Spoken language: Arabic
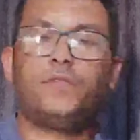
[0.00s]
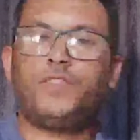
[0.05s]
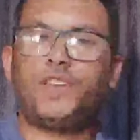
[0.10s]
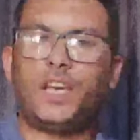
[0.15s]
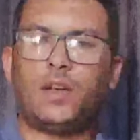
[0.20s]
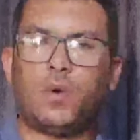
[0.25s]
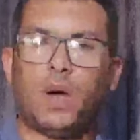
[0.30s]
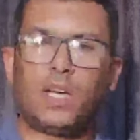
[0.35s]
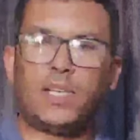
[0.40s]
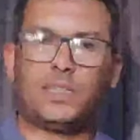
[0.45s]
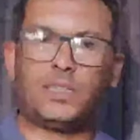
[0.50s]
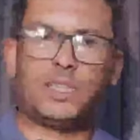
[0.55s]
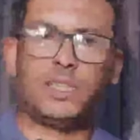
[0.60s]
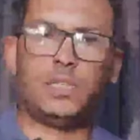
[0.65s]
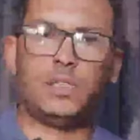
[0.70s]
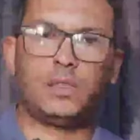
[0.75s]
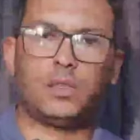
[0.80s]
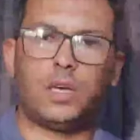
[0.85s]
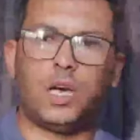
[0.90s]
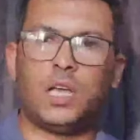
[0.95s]
في انواع
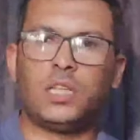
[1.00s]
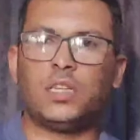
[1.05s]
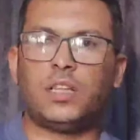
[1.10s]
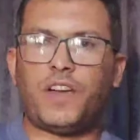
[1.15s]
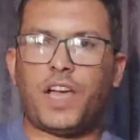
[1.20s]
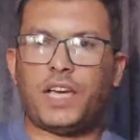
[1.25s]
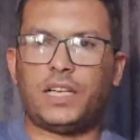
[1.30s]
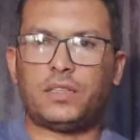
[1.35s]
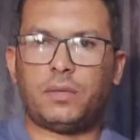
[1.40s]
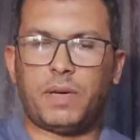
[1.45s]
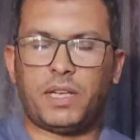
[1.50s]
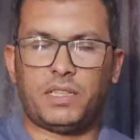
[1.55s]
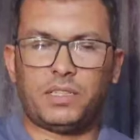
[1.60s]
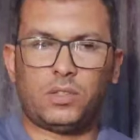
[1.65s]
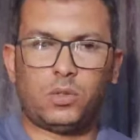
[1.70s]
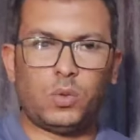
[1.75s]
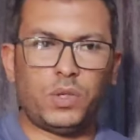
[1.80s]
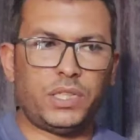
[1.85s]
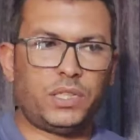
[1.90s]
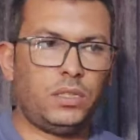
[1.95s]
كتير انضف حاجه طبعا
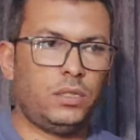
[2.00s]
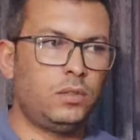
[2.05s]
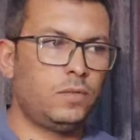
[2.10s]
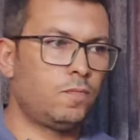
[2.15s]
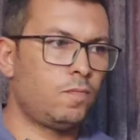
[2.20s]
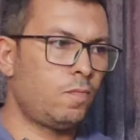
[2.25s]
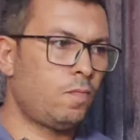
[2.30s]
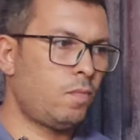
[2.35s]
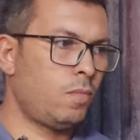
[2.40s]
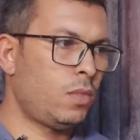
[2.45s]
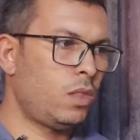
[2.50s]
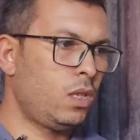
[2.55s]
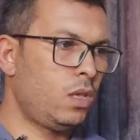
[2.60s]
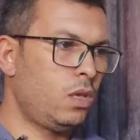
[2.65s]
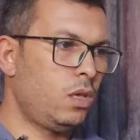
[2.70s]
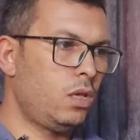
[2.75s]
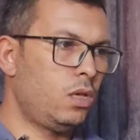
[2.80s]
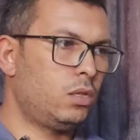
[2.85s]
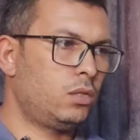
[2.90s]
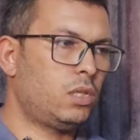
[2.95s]
السويدي
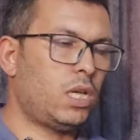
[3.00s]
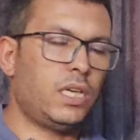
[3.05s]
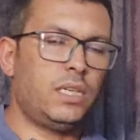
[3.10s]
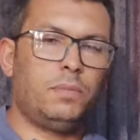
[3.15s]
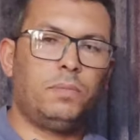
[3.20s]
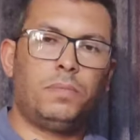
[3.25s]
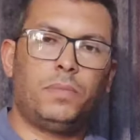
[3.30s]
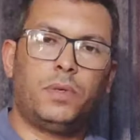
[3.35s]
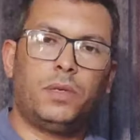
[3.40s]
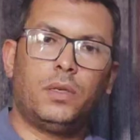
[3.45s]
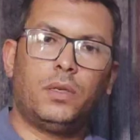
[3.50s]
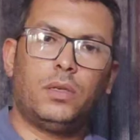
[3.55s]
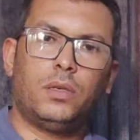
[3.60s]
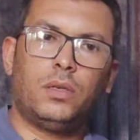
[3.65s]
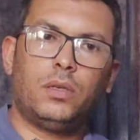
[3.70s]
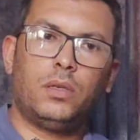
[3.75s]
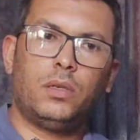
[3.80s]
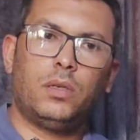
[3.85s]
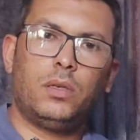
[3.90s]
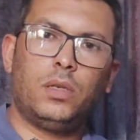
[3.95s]
طيب
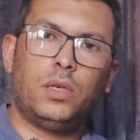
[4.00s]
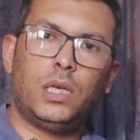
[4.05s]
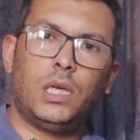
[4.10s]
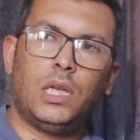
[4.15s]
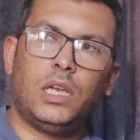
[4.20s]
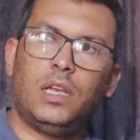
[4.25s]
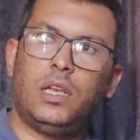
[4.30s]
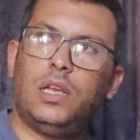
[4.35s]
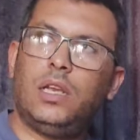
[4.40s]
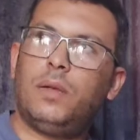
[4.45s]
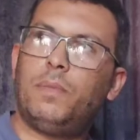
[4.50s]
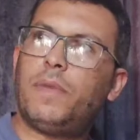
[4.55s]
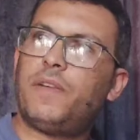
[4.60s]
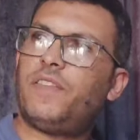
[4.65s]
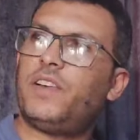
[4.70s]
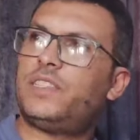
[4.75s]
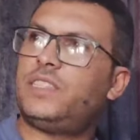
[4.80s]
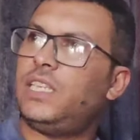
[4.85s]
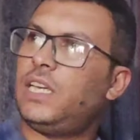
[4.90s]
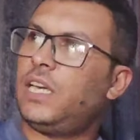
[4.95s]

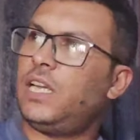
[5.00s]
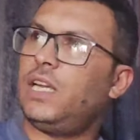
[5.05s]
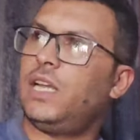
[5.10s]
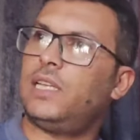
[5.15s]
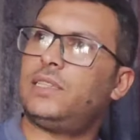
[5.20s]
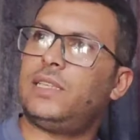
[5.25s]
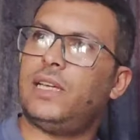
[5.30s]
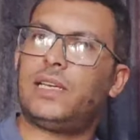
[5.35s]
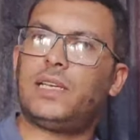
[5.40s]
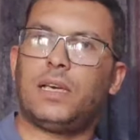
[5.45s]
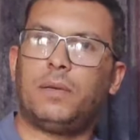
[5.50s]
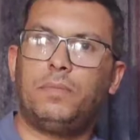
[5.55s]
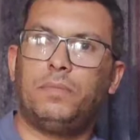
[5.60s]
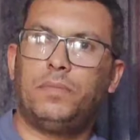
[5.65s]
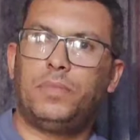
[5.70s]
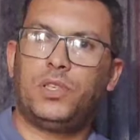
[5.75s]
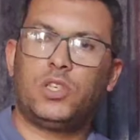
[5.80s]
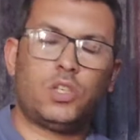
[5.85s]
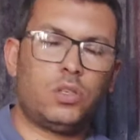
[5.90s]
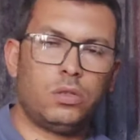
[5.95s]
المفاتيح اللي هتركب
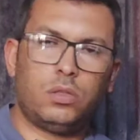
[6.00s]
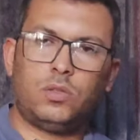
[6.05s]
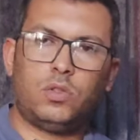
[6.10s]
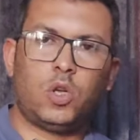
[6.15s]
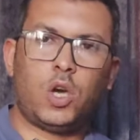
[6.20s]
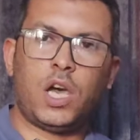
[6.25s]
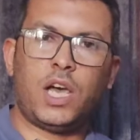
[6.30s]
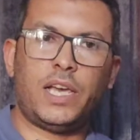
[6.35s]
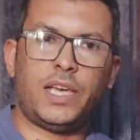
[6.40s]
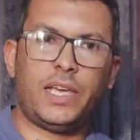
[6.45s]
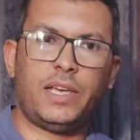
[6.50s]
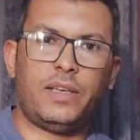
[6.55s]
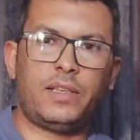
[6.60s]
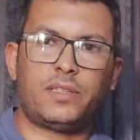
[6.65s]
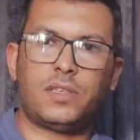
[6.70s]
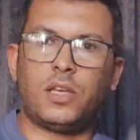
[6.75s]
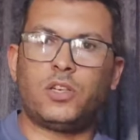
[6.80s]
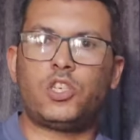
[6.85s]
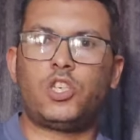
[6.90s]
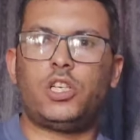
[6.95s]
نوعها
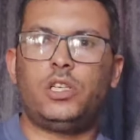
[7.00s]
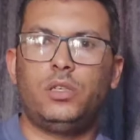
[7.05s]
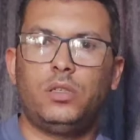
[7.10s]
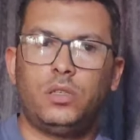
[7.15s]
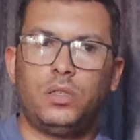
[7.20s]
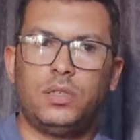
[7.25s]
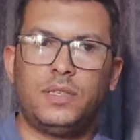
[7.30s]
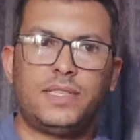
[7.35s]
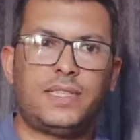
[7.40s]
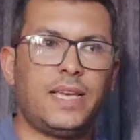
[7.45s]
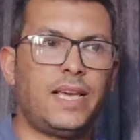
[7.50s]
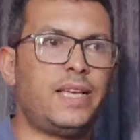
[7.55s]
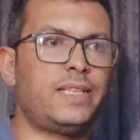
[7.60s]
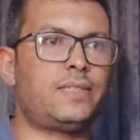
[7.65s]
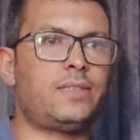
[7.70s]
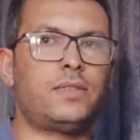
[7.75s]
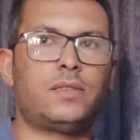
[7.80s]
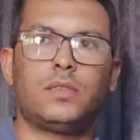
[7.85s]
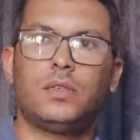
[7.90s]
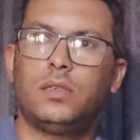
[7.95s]
ايه سانشي
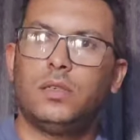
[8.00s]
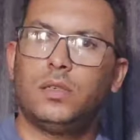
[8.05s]
ساس